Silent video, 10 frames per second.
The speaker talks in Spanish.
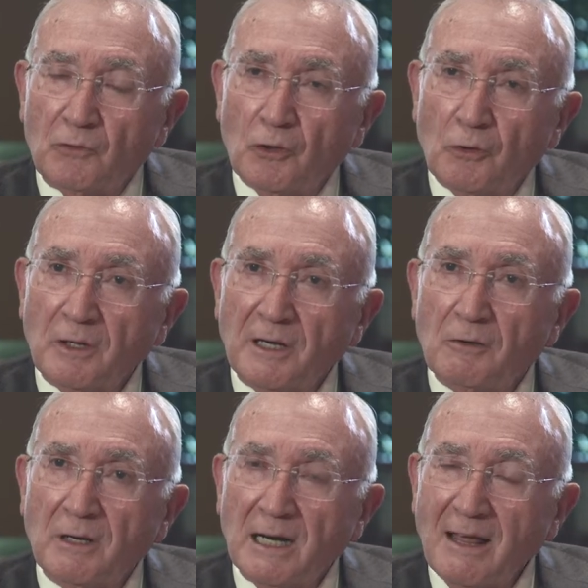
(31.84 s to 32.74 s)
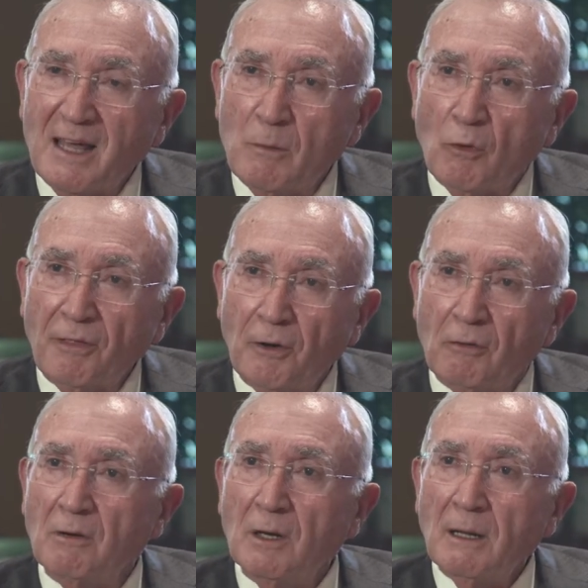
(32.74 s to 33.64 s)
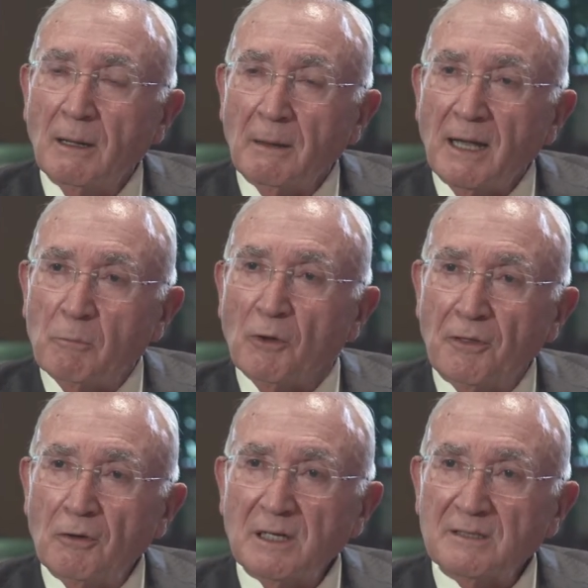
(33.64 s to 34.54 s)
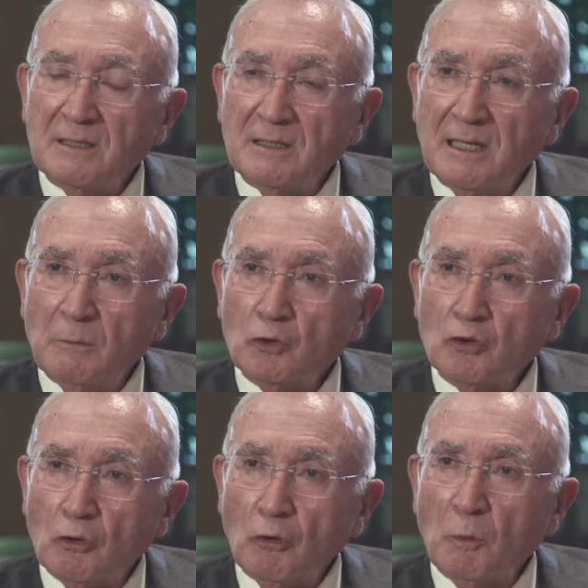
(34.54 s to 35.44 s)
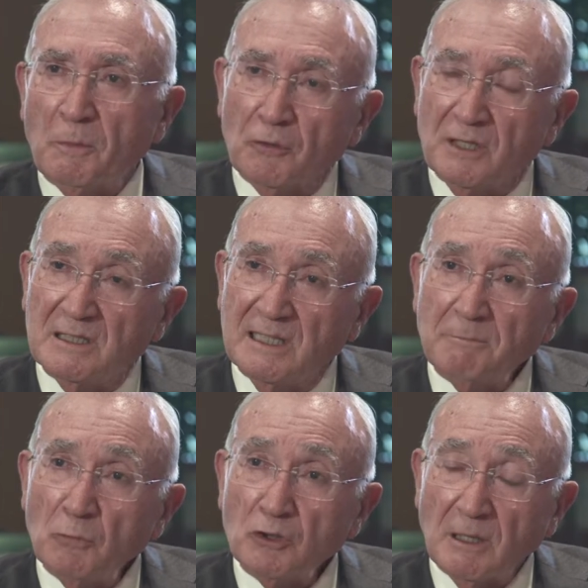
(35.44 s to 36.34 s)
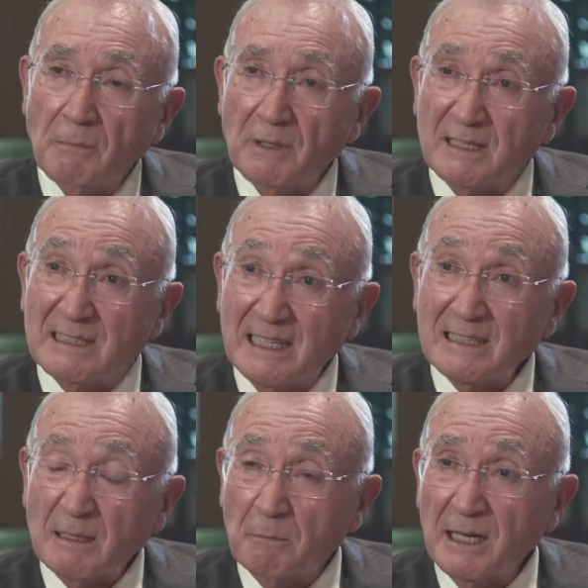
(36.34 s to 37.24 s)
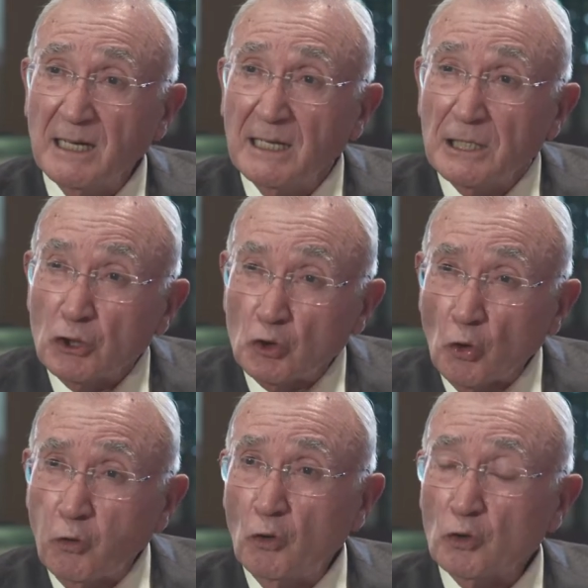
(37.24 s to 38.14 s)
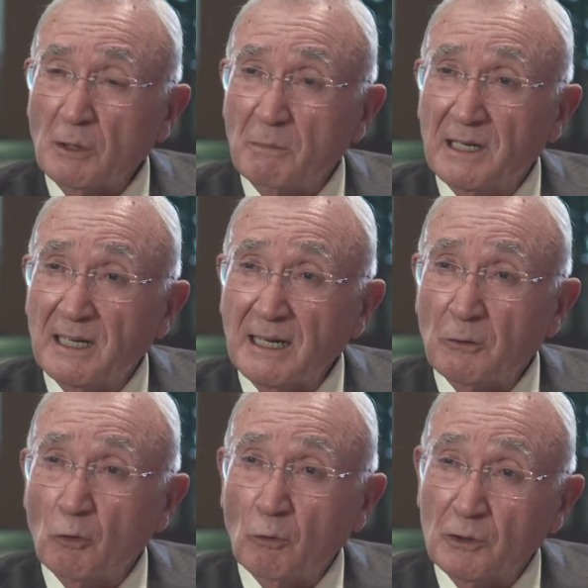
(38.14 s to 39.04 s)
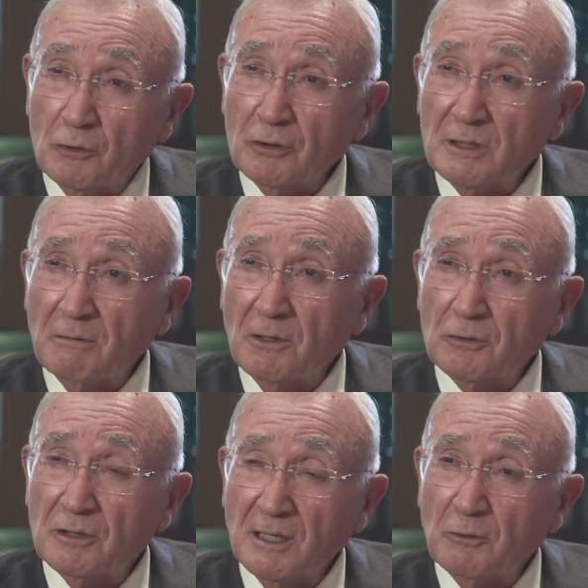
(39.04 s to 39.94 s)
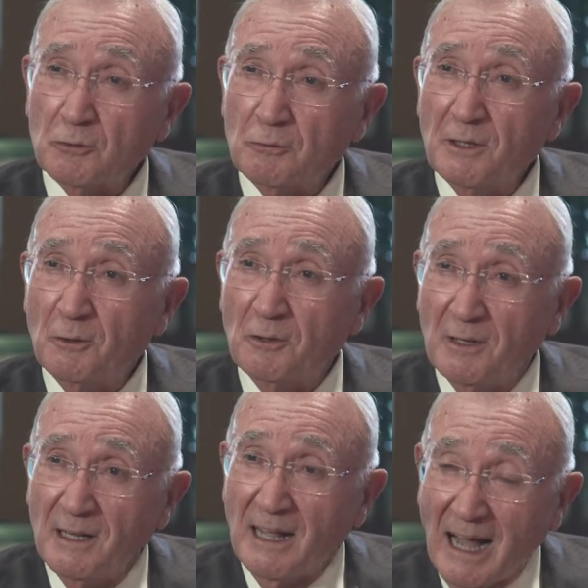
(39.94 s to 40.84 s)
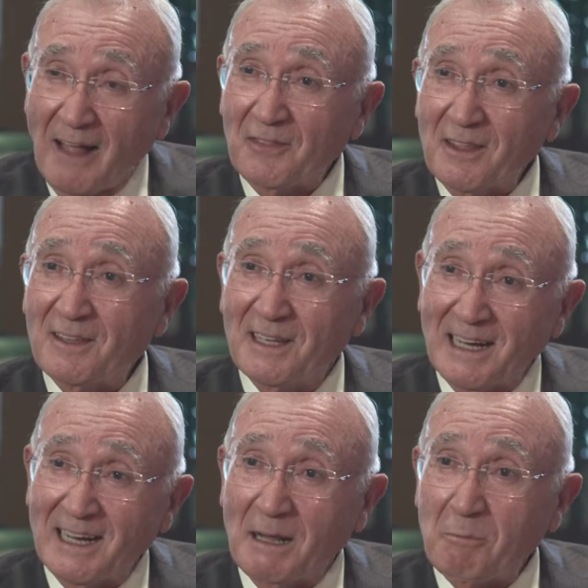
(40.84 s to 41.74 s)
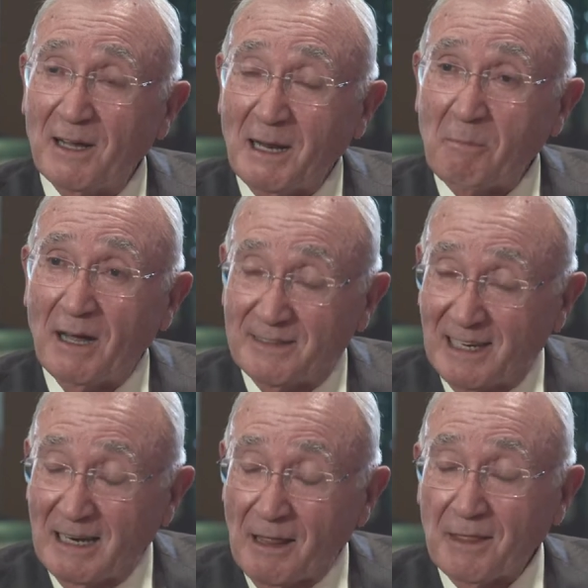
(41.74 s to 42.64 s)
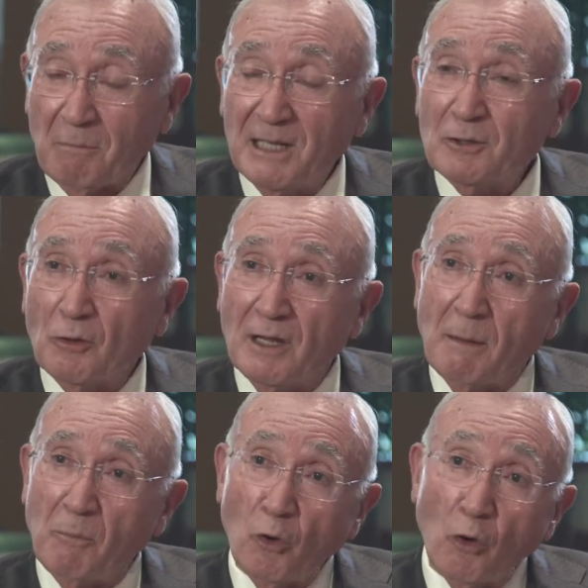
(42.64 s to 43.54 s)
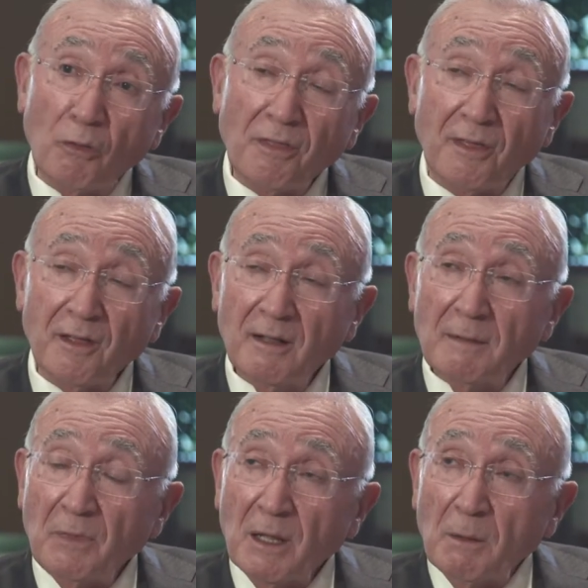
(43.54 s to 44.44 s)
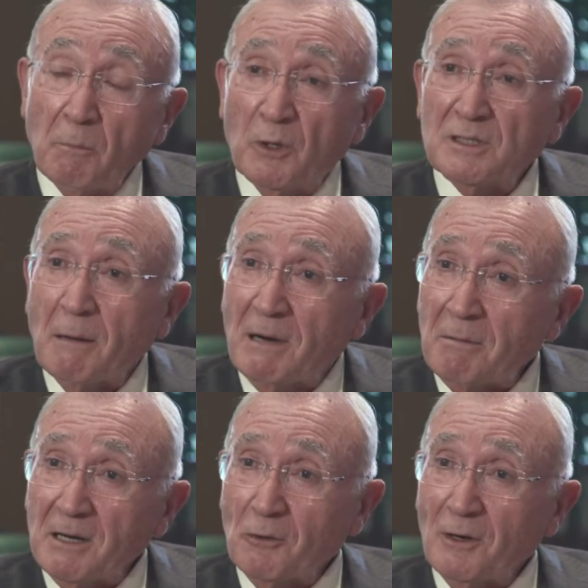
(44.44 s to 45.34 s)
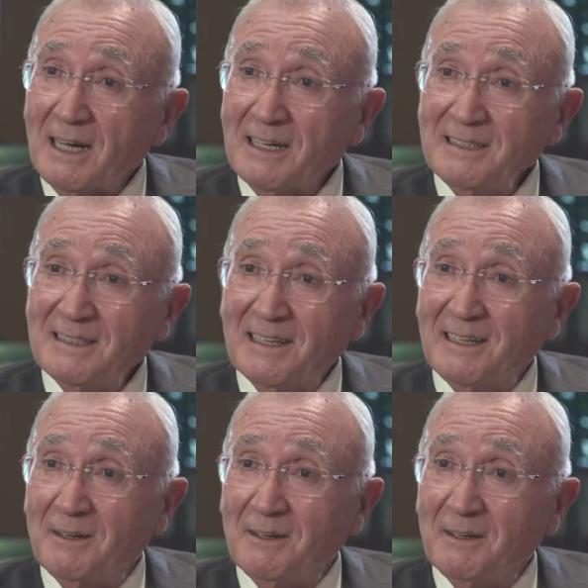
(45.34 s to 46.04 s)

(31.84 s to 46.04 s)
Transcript: yo creo que era de emoción, emoción que sentíamos todos, pero sentíamos sentían también todos los americanos. Cuando yo estaba en los Estados Unidos, antes de llegar al lanzamiento del Apolo 11, pues hablabas con la gente